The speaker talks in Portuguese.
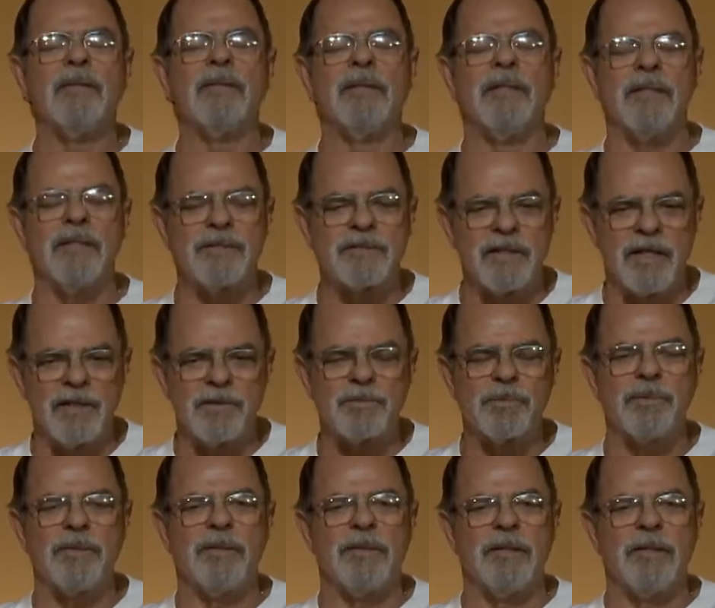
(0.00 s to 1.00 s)

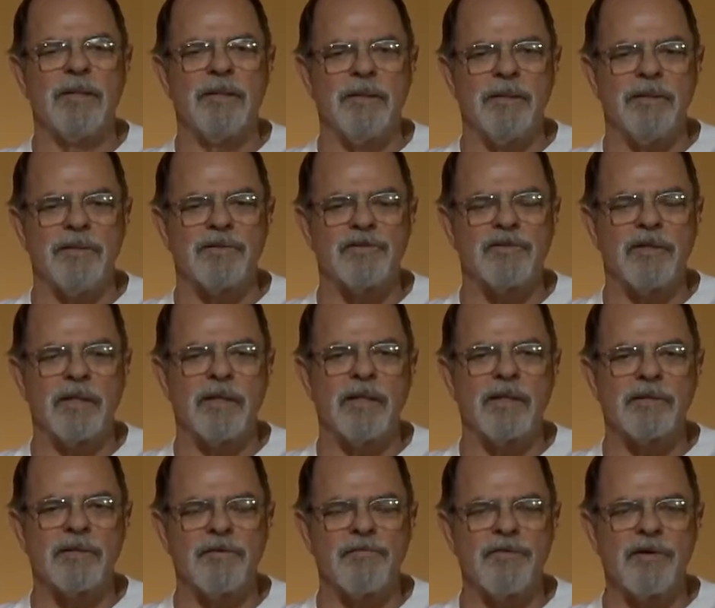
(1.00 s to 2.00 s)
Exato. Eu cheguei
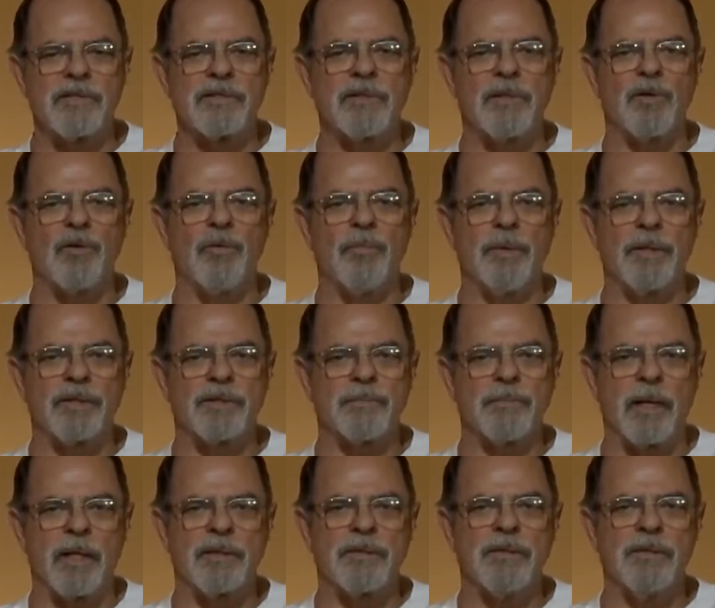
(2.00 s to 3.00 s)
até a fazer algumas
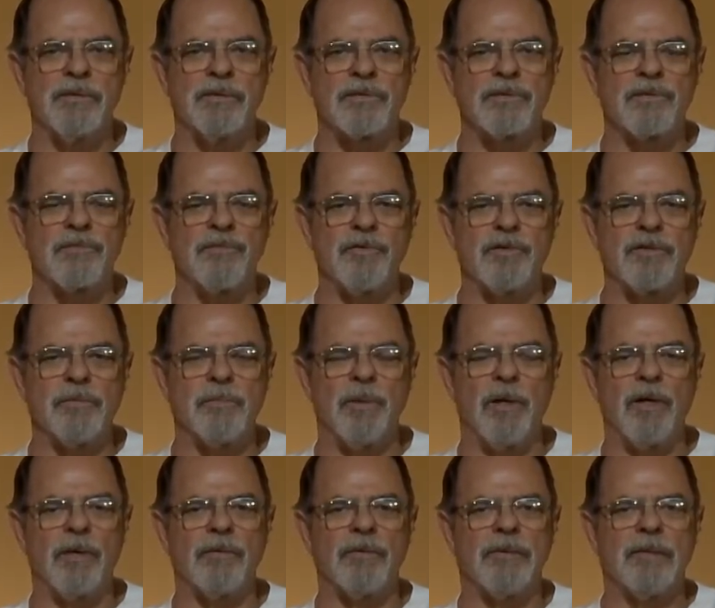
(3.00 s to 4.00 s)
partidas de
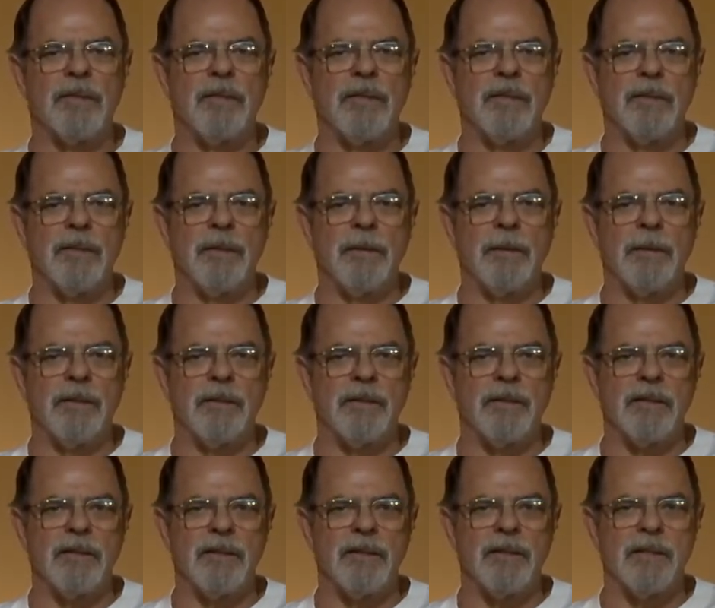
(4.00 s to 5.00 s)
futebol
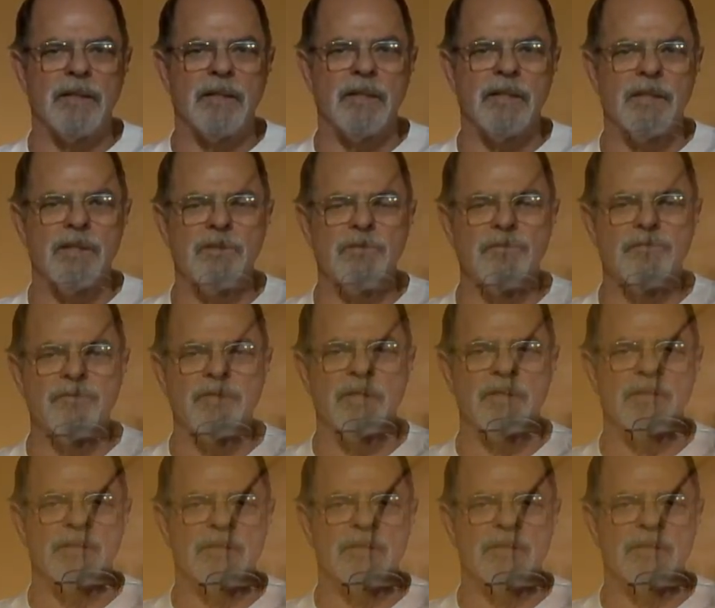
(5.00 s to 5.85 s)
é, Enio vinha de